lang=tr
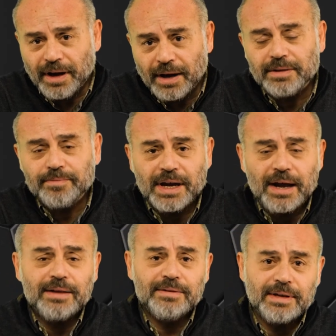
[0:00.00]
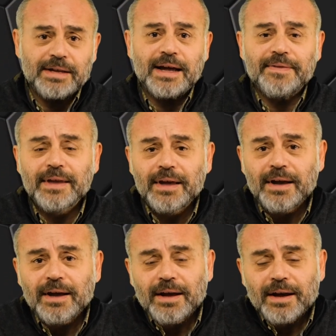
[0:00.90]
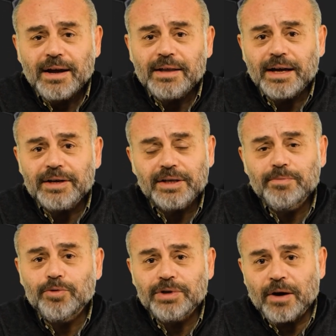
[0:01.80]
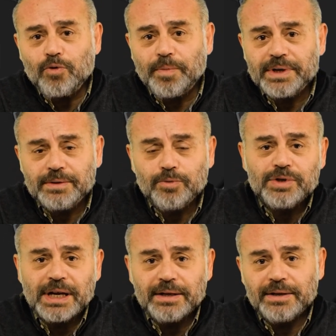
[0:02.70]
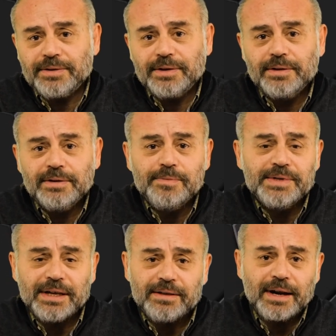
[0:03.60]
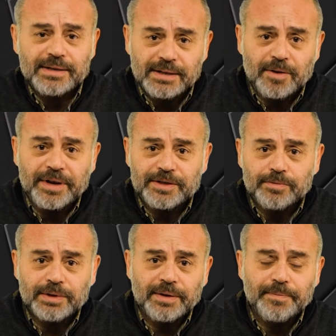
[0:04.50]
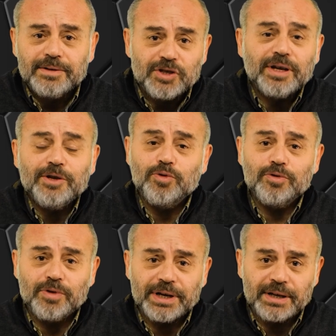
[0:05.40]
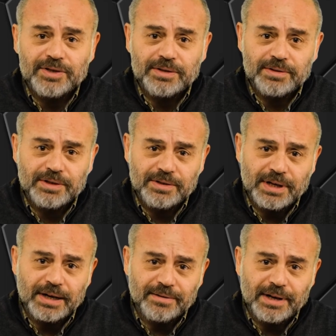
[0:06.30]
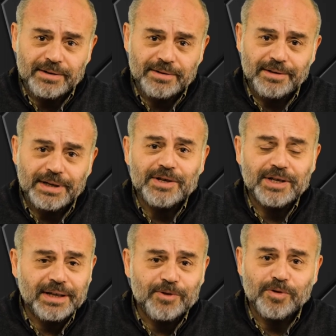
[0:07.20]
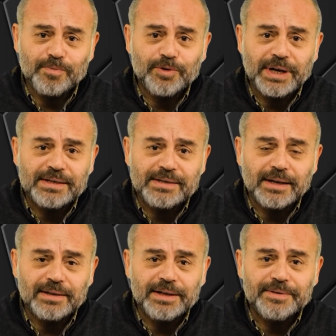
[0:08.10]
aklımda kaldı. Neden? Katar iyi bir Dünya Kupası düzenledi. Kimse itiraz edemez buna. Çıtayı çok yukarıya çıkarttılar. Gerçekten çok modern statlar.